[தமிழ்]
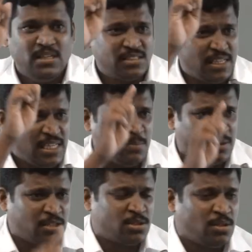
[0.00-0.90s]
சரியாக
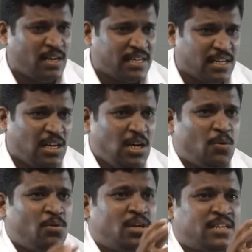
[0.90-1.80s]
பதில் சொல்லுவார்
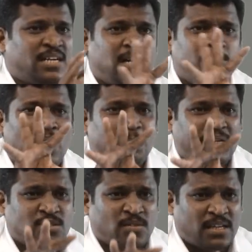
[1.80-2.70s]
உங்ககிட்ட அன்பாக
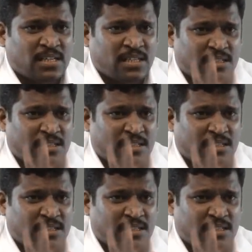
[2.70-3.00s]
பேசுவார்